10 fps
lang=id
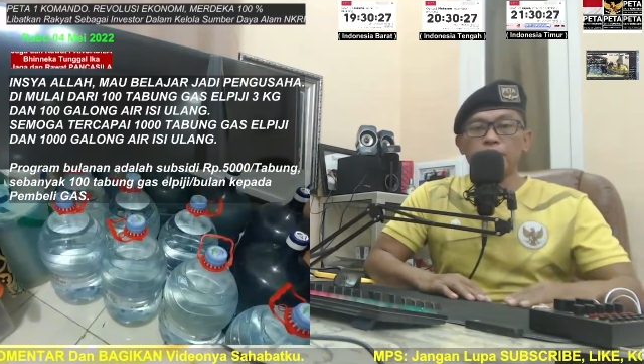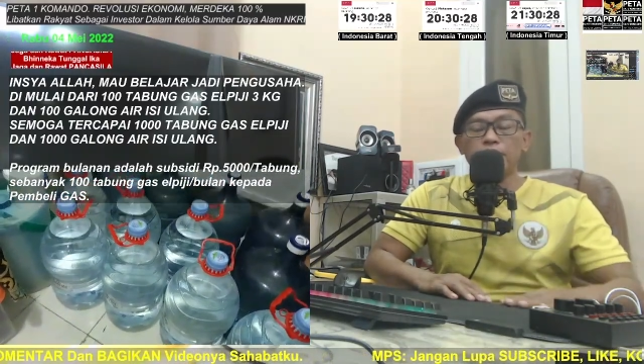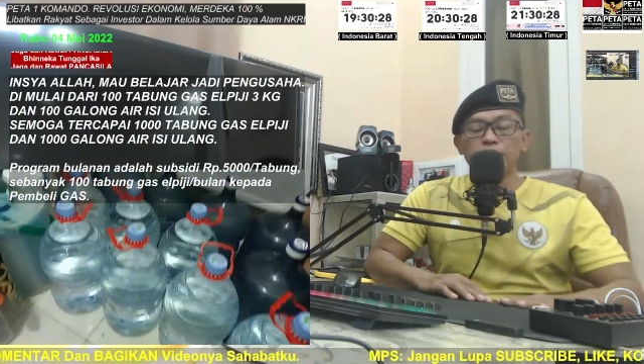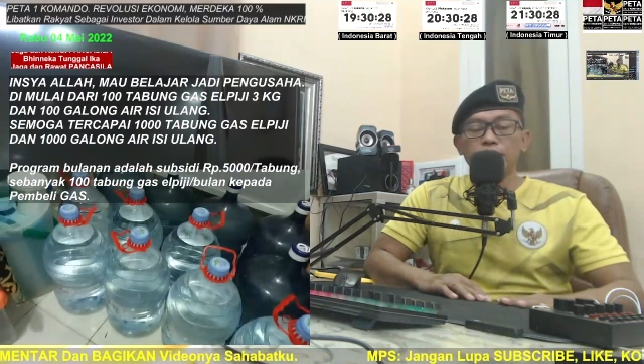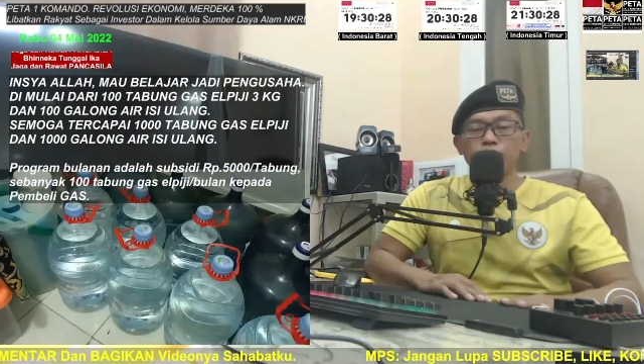
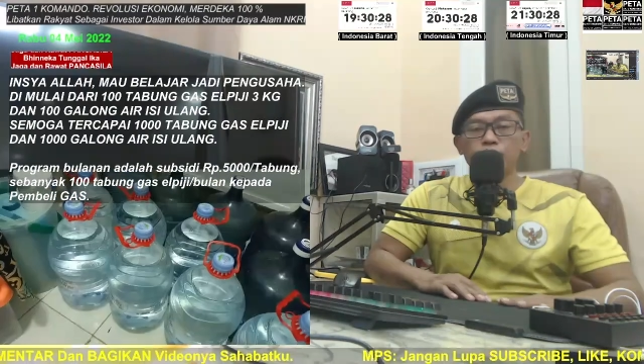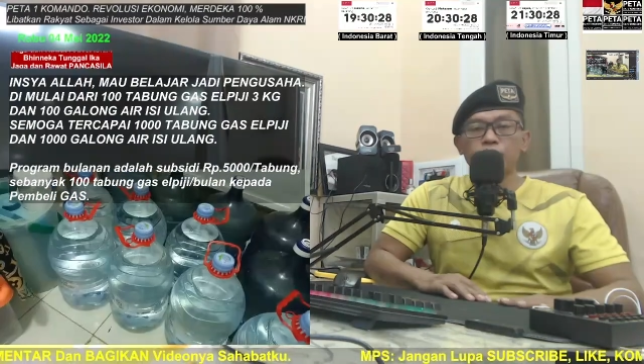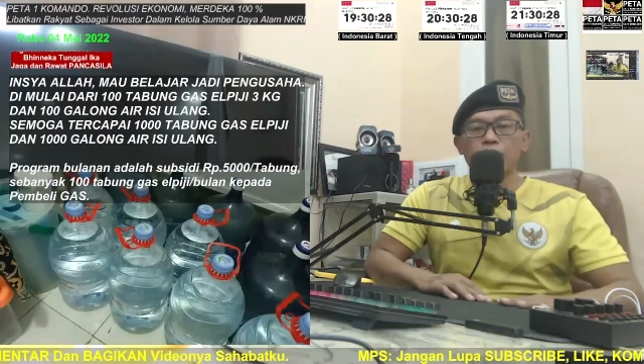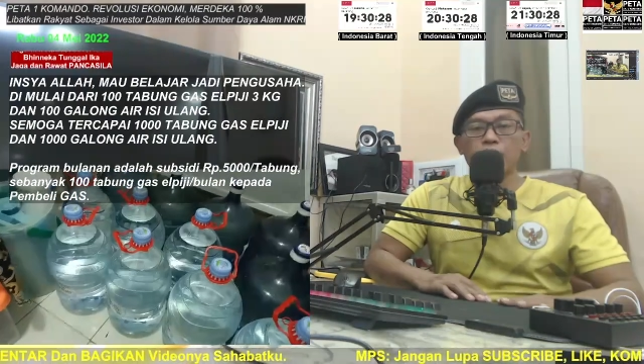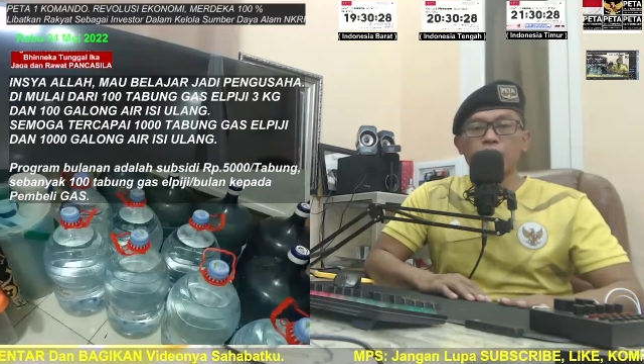
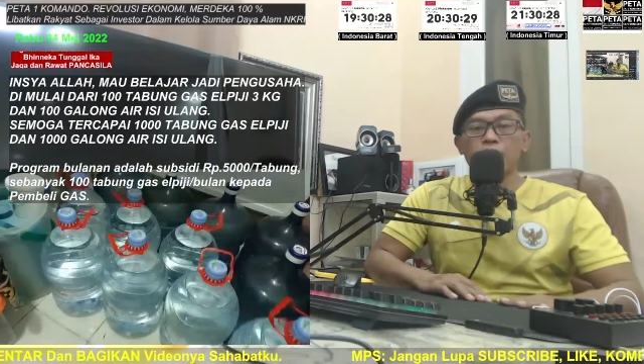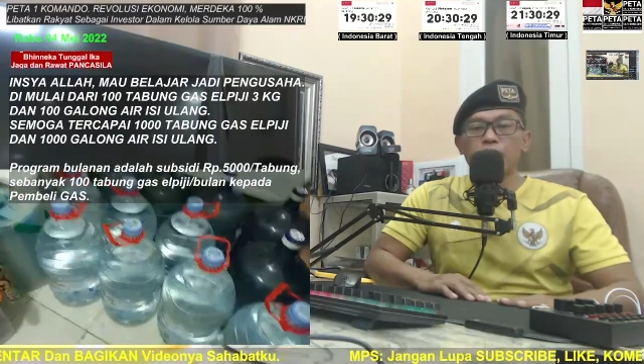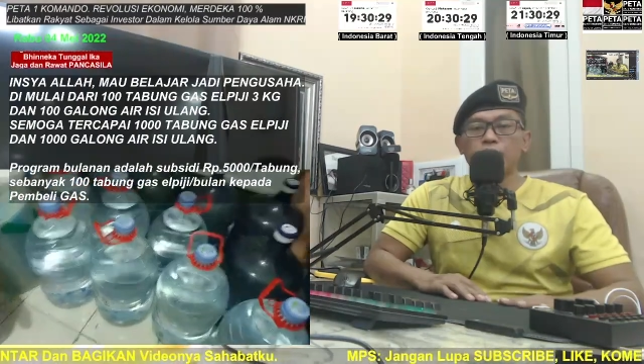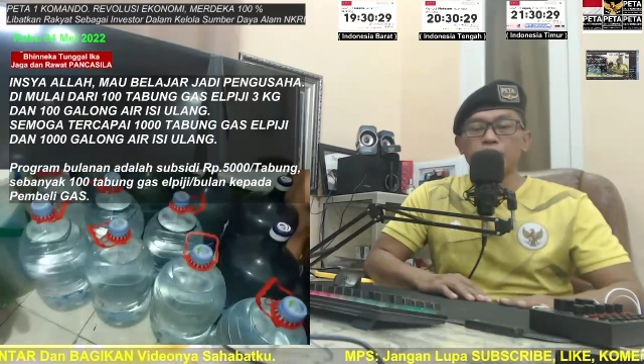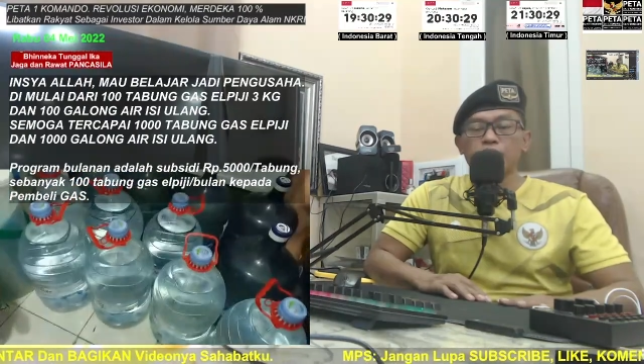
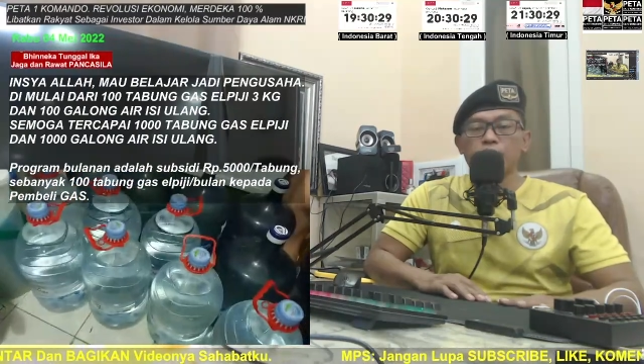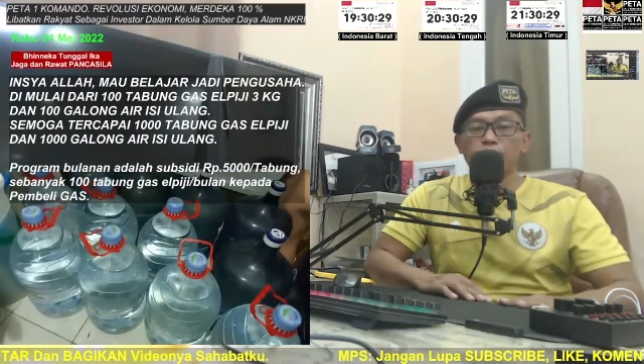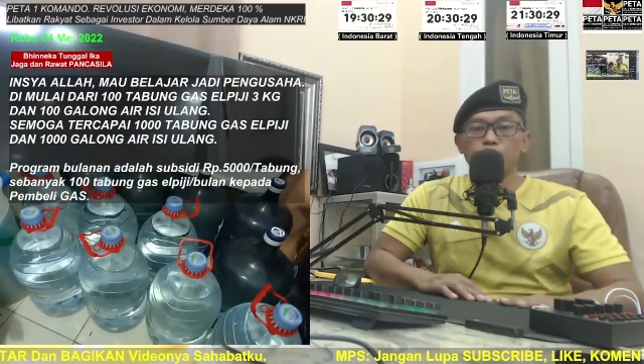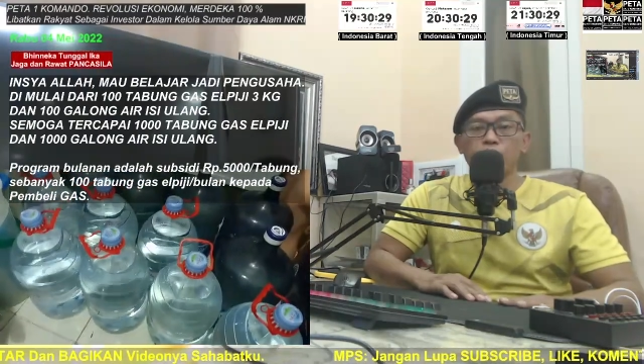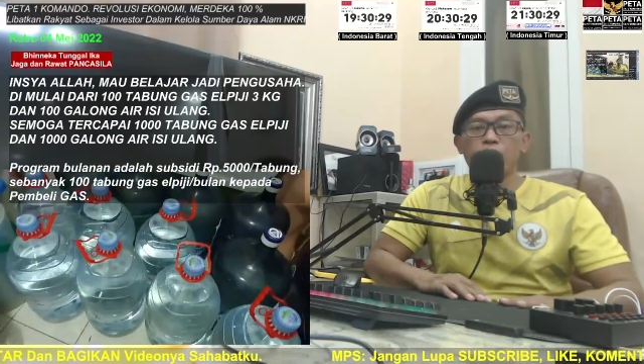pengusaha
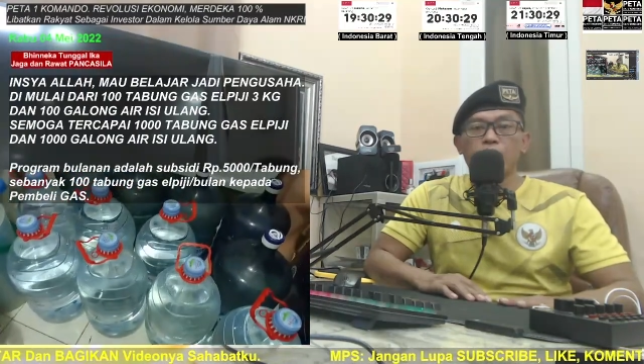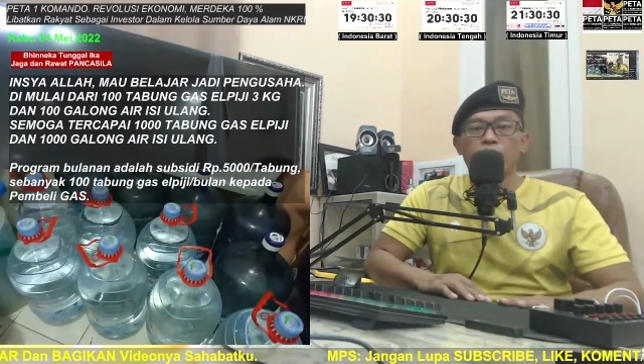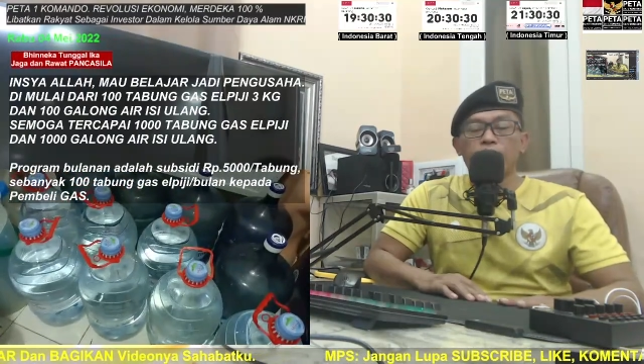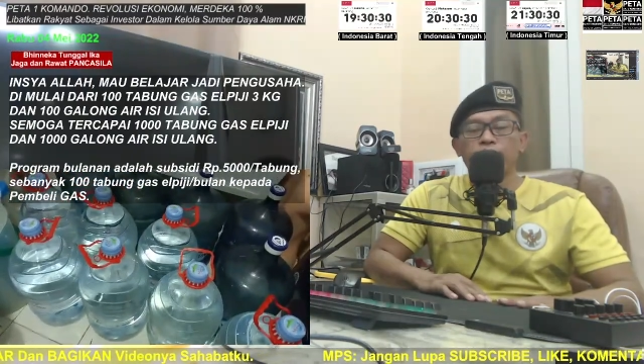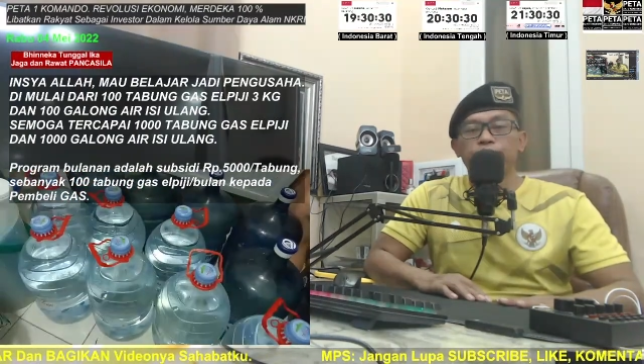bersama
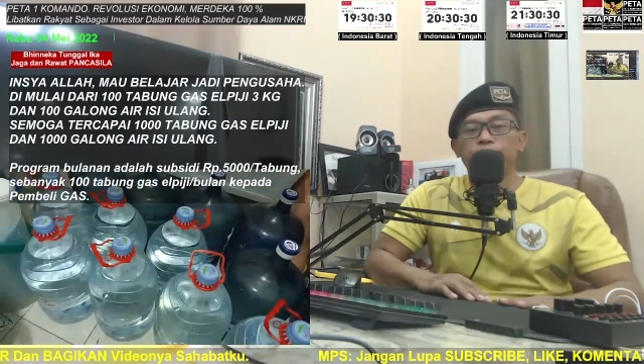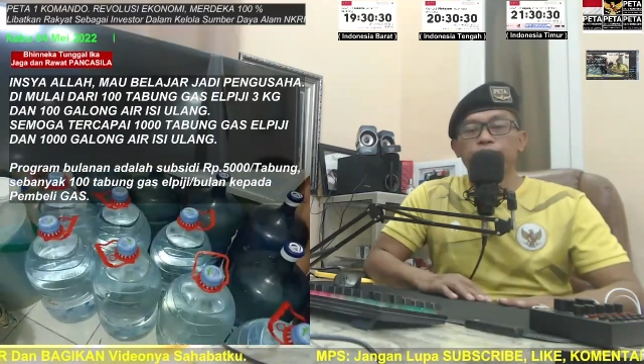bunda